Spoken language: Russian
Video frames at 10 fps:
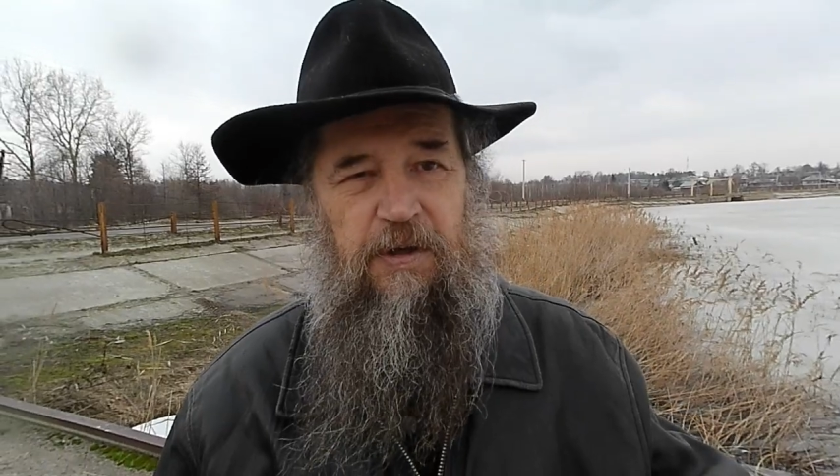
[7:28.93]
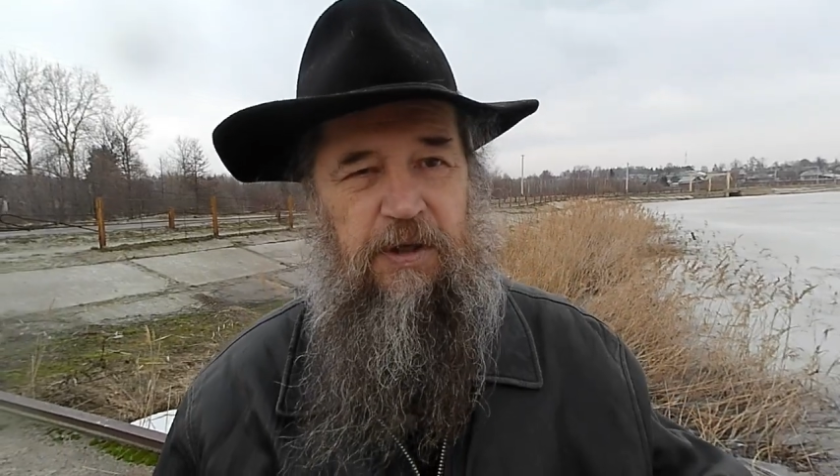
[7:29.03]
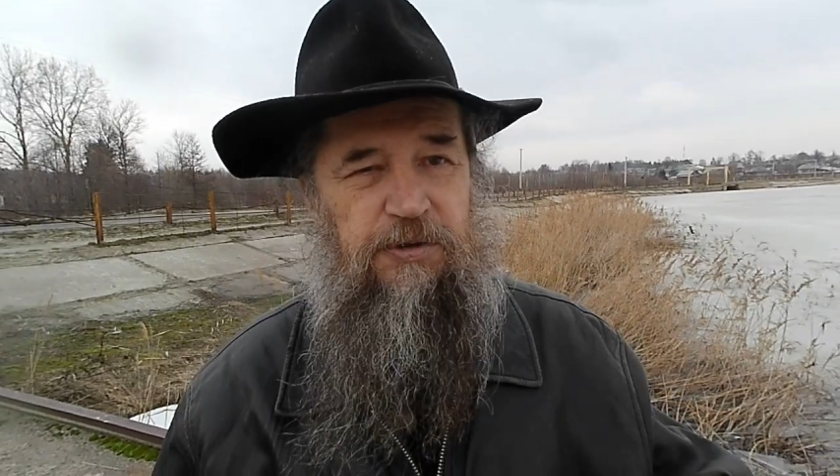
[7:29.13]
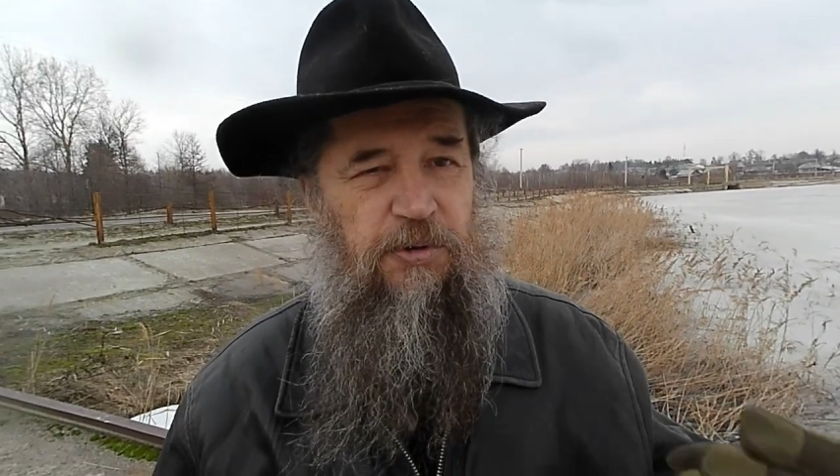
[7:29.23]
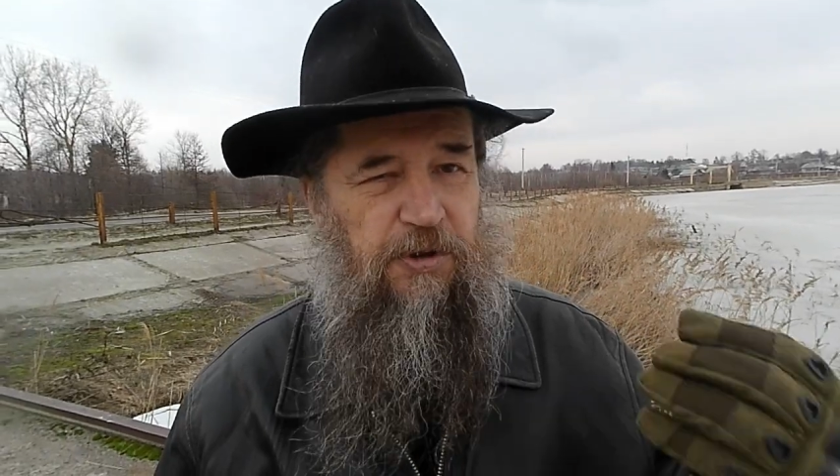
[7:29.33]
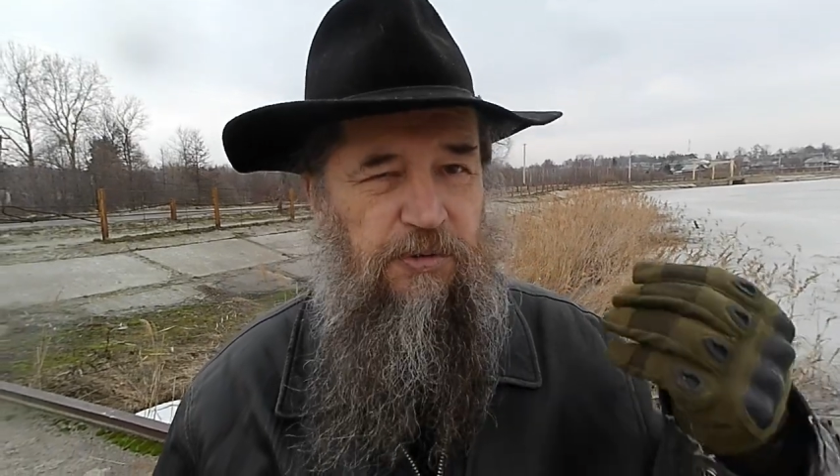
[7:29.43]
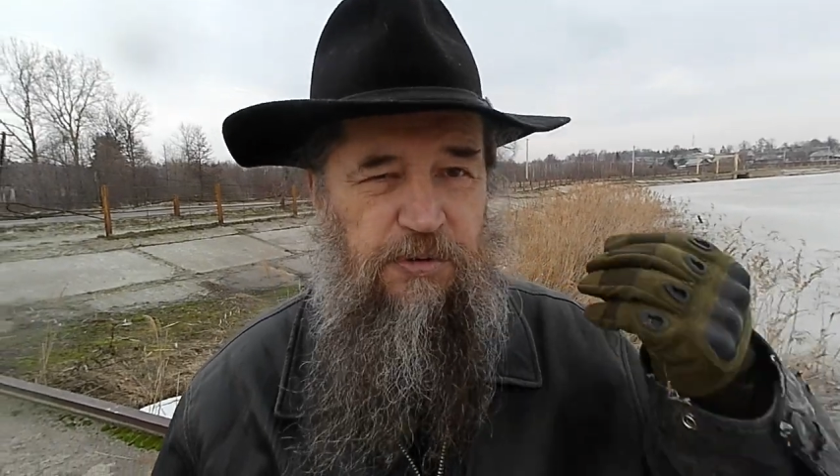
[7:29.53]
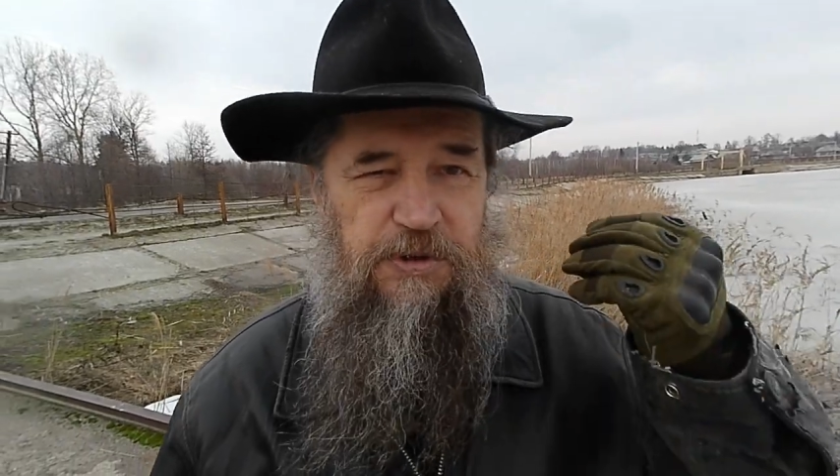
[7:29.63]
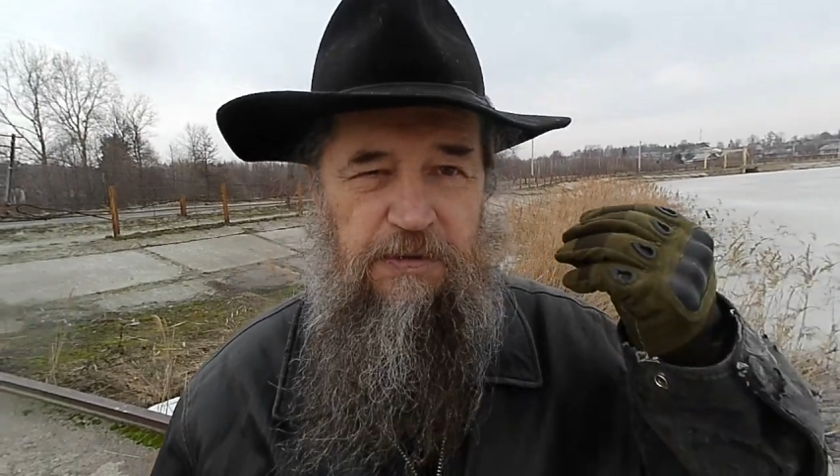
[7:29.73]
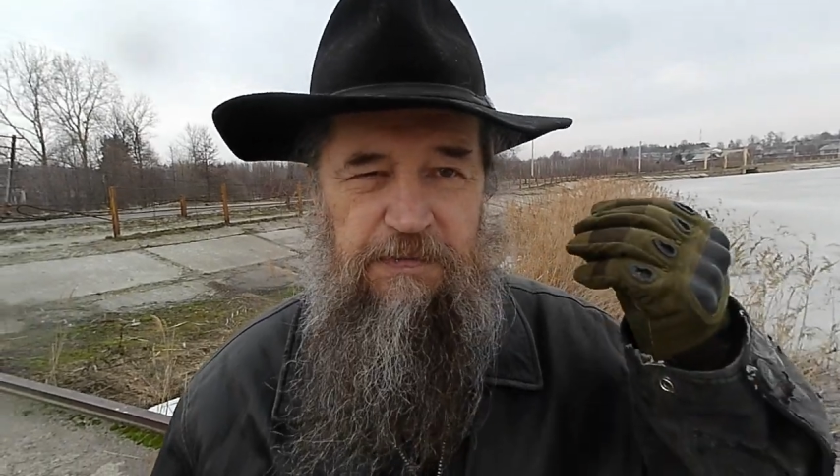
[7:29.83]
которое
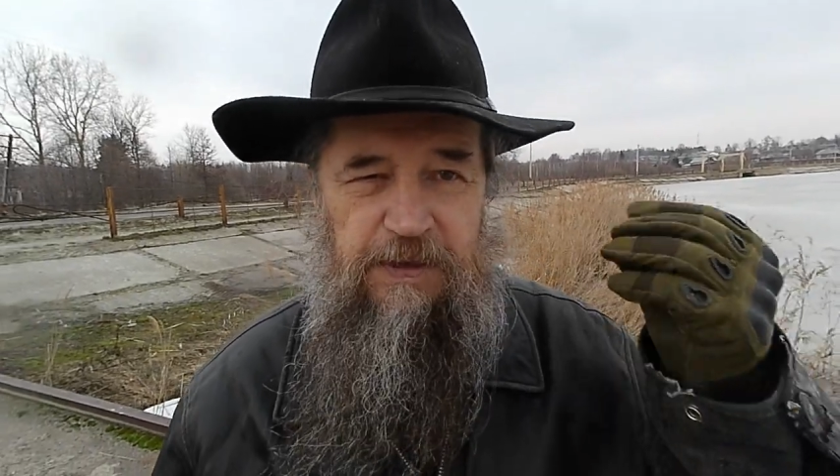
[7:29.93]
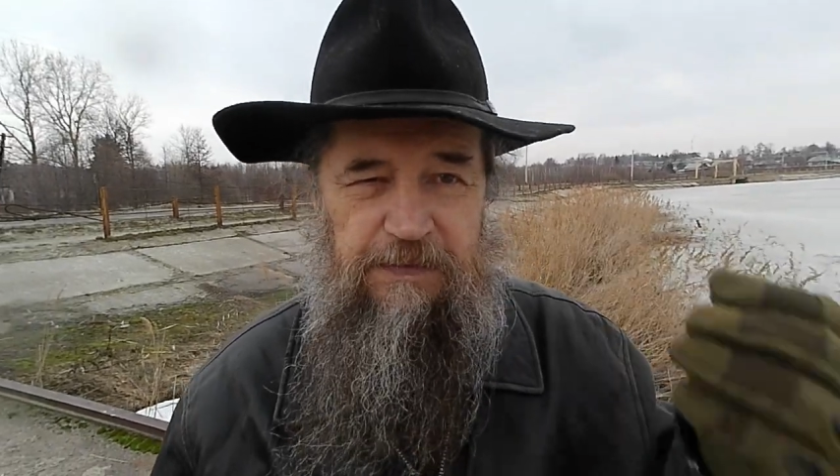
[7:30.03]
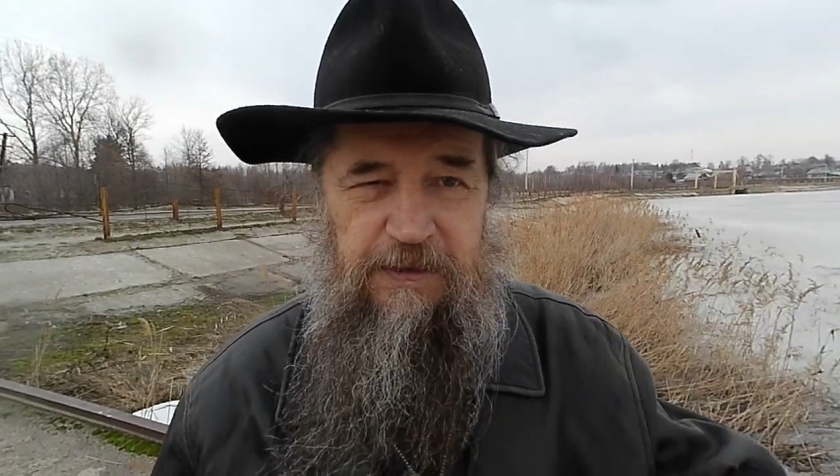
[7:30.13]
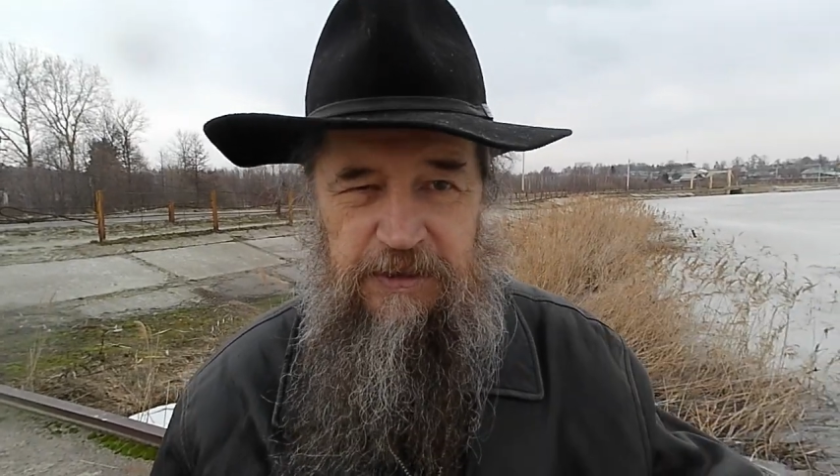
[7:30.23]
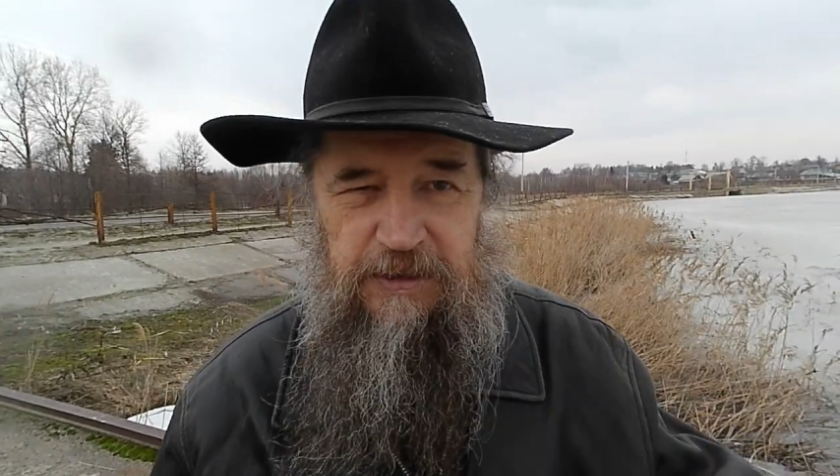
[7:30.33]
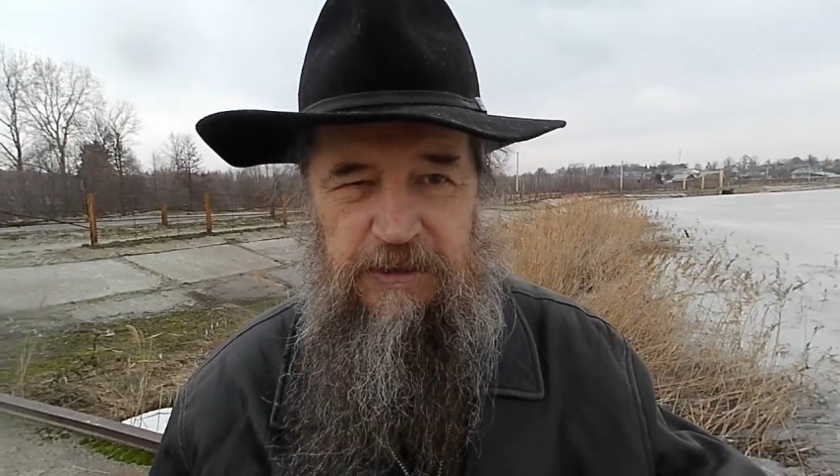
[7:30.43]
нужно вывести